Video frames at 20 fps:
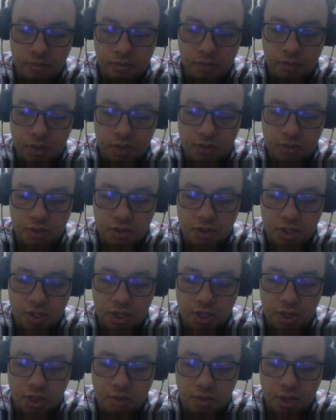Esto de estar
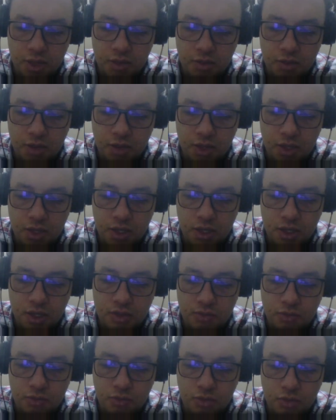cambiando aquí es
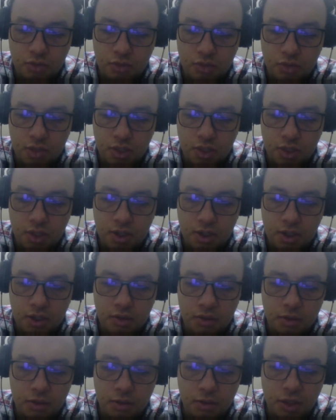muy
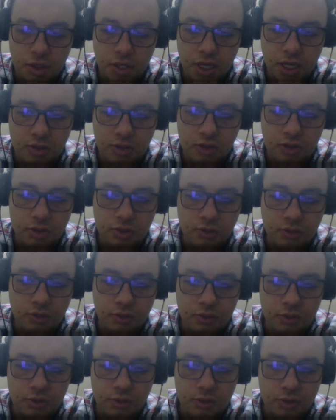lento.
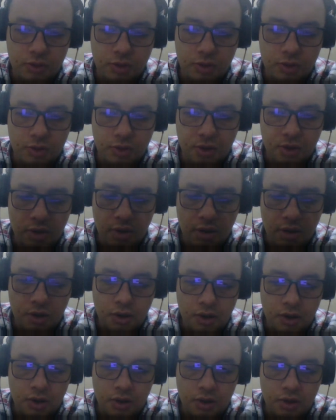
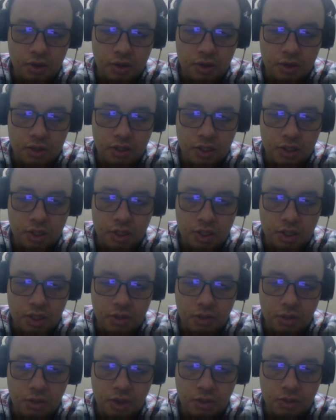
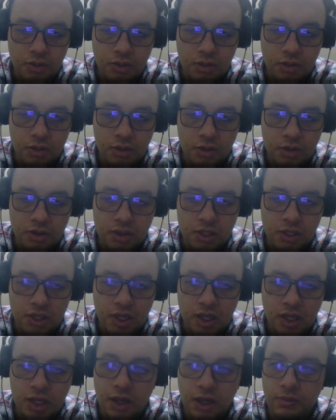Entonces, entonces
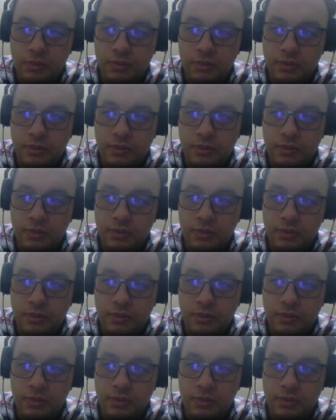acá,